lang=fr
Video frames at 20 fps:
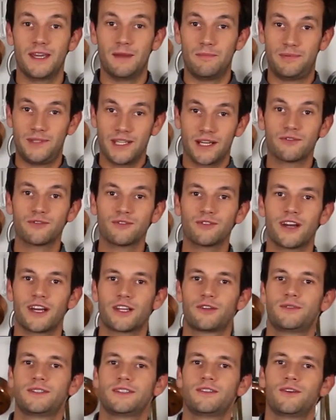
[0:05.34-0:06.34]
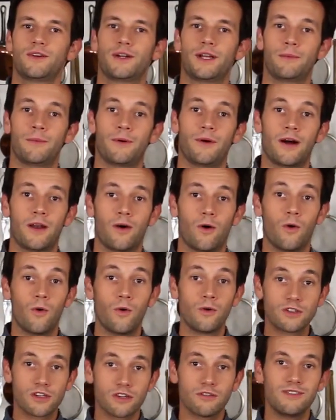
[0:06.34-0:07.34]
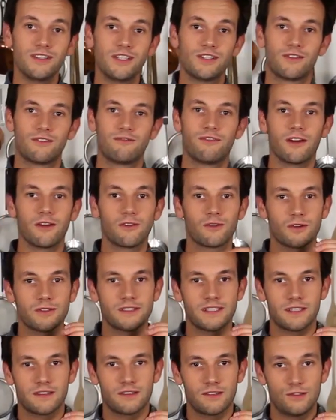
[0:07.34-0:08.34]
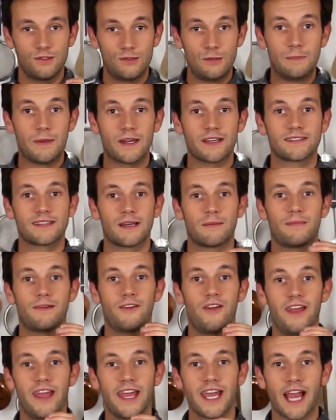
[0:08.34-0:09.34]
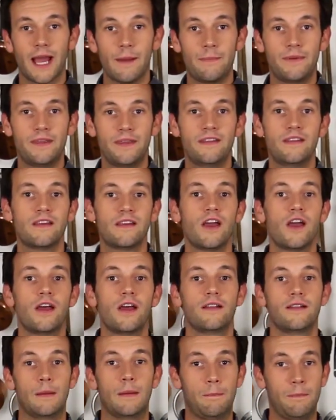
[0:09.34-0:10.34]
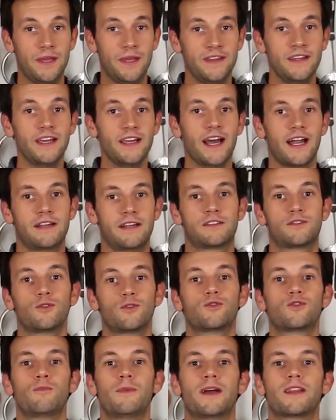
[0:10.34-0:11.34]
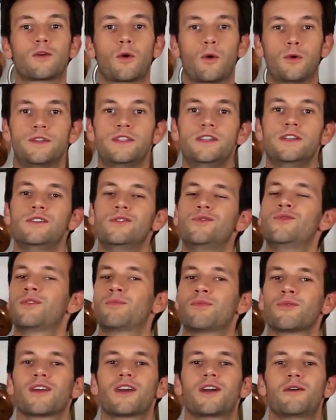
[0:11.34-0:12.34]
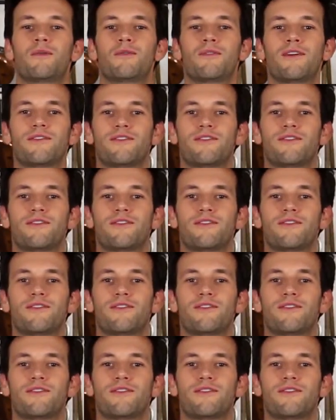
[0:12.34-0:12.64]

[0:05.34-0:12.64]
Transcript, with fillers: et bienvenue dans la cuisine de Clément. Alors aujourd'hui je vais te faire une recette super simple et rapide des penne à la sauce tomate rôtie. Je vais te montrer comment on va